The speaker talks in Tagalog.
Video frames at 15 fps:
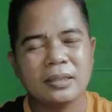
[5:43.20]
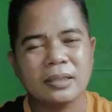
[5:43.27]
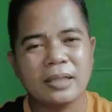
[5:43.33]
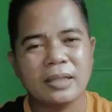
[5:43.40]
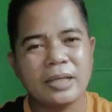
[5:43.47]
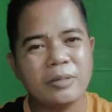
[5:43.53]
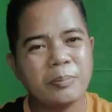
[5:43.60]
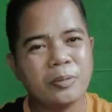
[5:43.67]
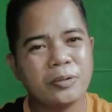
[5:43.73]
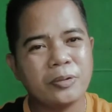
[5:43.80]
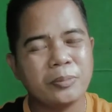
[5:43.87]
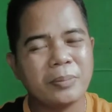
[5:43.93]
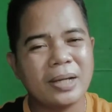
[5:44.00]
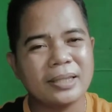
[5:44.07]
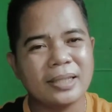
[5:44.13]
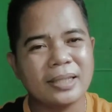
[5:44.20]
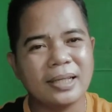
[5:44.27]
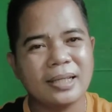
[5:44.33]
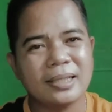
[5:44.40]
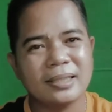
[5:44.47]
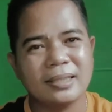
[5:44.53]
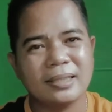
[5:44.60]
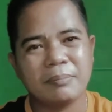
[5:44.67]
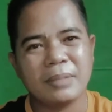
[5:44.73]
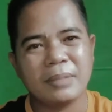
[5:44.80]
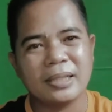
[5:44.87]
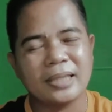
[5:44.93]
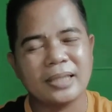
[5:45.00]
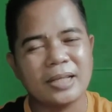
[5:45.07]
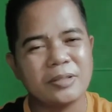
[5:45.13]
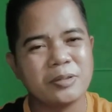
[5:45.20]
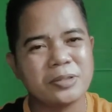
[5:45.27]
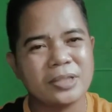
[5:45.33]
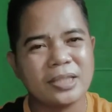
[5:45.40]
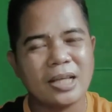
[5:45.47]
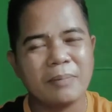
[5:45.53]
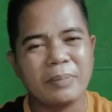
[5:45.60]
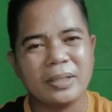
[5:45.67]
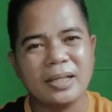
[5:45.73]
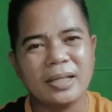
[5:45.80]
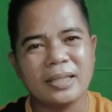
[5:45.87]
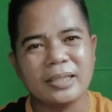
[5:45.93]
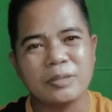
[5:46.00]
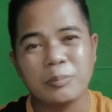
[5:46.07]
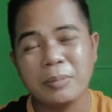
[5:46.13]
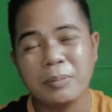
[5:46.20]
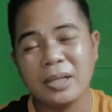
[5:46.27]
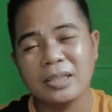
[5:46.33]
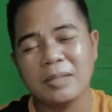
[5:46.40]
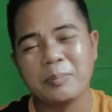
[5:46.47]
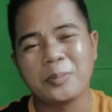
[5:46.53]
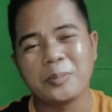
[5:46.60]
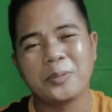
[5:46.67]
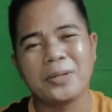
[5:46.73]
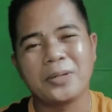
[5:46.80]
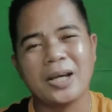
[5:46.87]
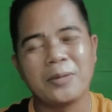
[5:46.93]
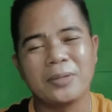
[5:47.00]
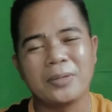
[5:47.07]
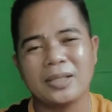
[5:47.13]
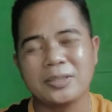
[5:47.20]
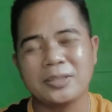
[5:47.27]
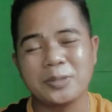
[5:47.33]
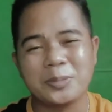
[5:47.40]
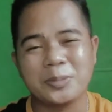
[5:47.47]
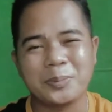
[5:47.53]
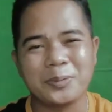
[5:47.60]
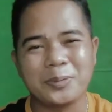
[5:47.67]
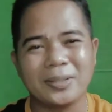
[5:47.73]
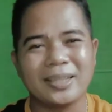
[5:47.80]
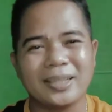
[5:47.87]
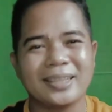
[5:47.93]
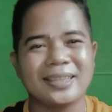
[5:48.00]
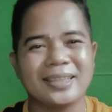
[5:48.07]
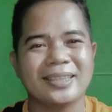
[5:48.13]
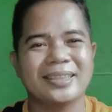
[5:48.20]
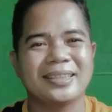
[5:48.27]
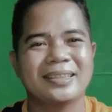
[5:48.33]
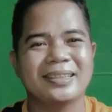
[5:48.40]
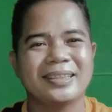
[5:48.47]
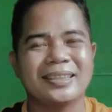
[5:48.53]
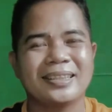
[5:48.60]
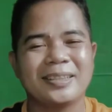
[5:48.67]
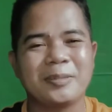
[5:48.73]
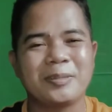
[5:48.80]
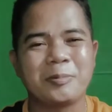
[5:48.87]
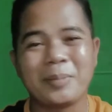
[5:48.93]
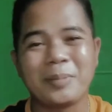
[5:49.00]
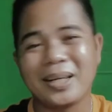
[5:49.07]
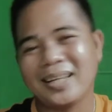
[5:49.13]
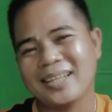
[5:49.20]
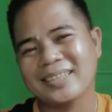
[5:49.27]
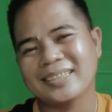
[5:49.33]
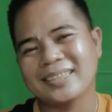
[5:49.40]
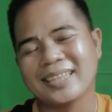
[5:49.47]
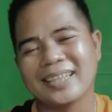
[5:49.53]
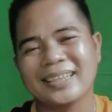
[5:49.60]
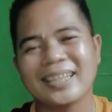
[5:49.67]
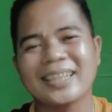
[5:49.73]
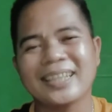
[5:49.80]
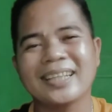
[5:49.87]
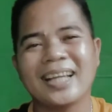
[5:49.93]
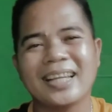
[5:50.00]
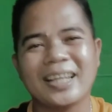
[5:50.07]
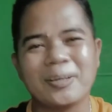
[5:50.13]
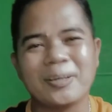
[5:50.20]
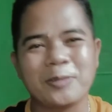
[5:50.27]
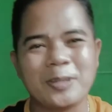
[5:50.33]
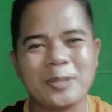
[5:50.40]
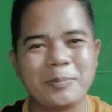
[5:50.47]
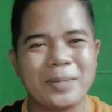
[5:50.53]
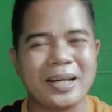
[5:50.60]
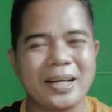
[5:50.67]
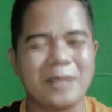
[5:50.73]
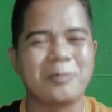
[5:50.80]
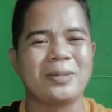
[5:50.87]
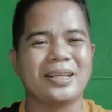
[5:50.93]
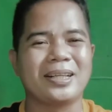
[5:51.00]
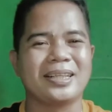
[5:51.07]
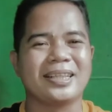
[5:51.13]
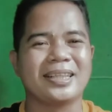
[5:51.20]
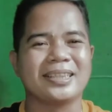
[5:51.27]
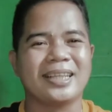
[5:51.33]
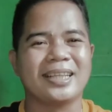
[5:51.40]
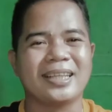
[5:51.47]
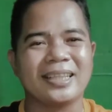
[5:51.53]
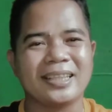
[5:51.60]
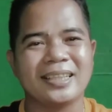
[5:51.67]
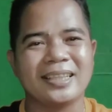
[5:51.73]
ngayon po yung bata, balik tayo doon sa topic natin, yung bata po, awa ng Diyos po ay malakas na at naglalaro na parang walang nangyari.